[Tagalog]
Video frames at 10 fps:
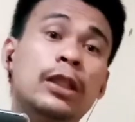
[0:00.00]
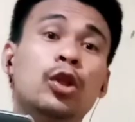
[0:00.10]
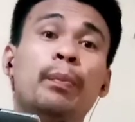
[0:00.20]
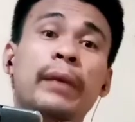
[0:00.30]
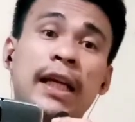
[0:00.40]

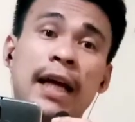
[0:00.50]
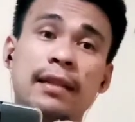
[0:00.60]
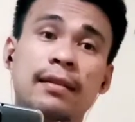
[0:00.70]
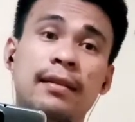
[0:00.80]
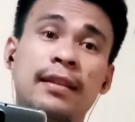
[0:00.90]

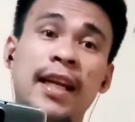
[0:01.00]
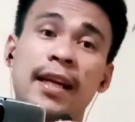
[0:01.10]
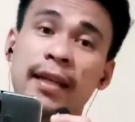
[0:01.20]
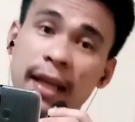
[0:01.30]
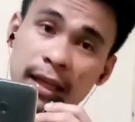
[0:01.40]
sumikat
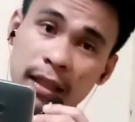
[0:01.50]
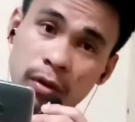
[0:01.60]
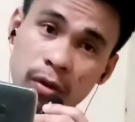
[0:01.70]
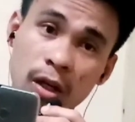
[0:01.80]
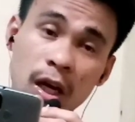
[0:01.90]
trending
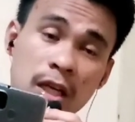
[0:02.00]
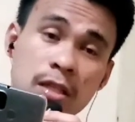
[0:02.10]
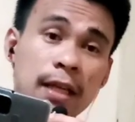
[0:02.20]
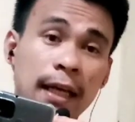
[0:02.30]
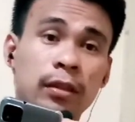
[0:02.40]
ito
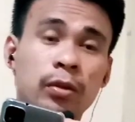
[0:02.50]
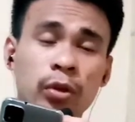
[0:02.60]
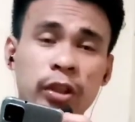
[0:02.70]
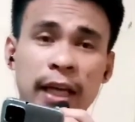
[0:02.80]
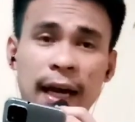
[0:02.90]
sa
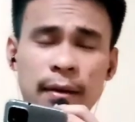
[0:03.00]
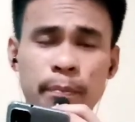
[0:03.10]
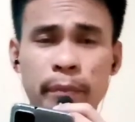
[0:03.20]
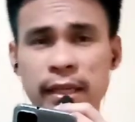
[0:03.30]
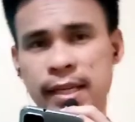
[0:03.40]
social
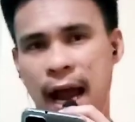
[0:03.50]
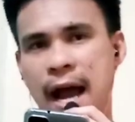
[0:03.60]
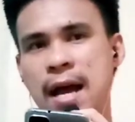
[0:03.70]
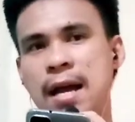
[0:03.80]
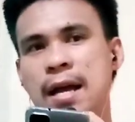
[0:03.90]
media
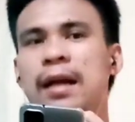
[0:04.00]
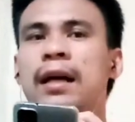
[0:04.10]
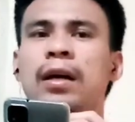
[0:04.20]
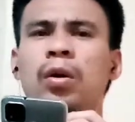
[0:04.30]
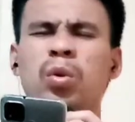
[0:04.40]

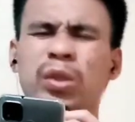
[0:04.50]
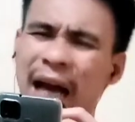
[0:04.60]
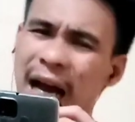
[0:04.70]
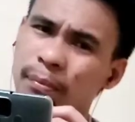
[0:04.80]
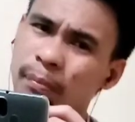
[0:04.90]
kung
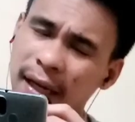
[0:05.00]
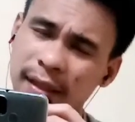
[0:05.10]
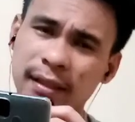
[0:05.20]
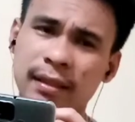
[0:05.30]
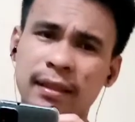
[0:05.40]
saan
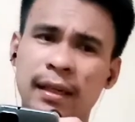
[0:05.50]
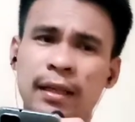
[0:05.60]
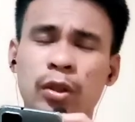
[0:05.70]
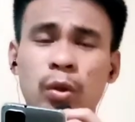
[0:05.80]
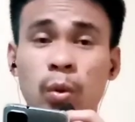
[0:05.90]
man
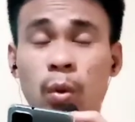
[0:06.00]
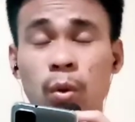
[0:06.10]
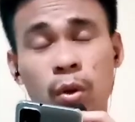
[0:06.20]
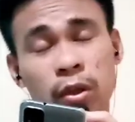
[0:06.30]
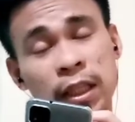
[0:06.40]
ang
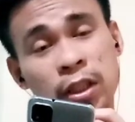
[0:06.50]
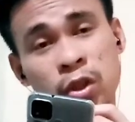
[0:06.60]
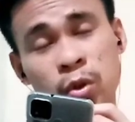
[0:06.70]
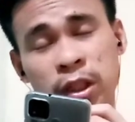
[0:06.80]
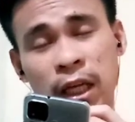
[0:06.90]
sulok ng
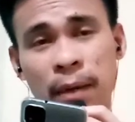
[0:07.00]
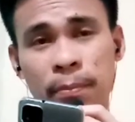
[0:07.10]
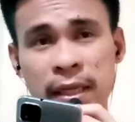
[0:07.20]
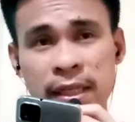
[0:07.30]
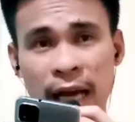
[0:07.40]
social
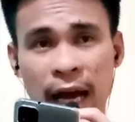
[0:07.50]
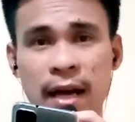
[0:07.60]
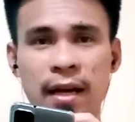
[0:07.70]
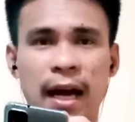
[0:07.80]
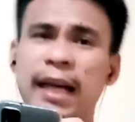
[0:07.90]
media
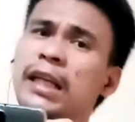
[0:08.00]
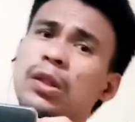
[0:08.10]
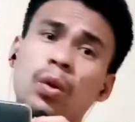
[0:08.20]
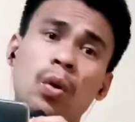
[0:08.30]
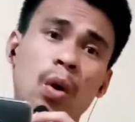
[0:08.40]
ay
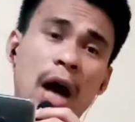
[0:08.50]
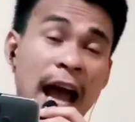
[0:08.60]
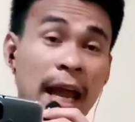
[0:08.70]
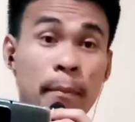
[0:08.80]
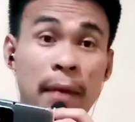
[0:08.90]
ito
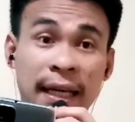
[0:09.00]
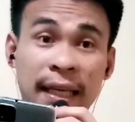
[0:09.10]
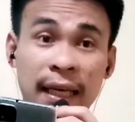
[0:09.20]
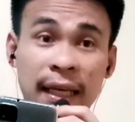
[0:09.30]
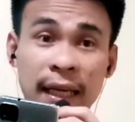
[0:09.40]
ay
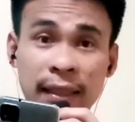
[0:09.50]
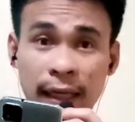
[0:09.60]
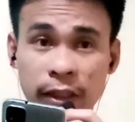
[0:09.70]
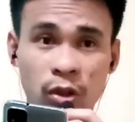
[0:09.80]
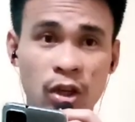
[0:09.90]

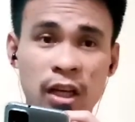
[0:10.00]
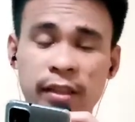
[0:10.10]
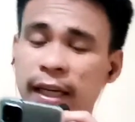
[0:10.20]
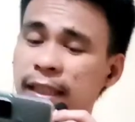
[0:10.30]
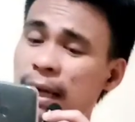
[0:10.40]
makikita nyo
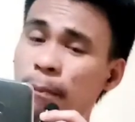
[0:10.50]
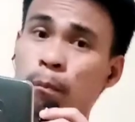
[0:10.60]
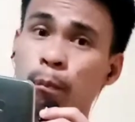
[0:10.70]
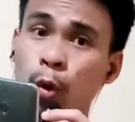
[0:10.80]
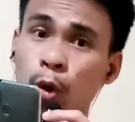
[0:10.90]
na
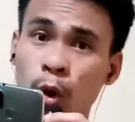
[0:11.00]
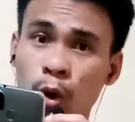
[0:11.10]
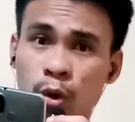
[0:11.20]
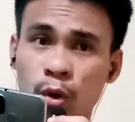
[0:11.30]
isang bulok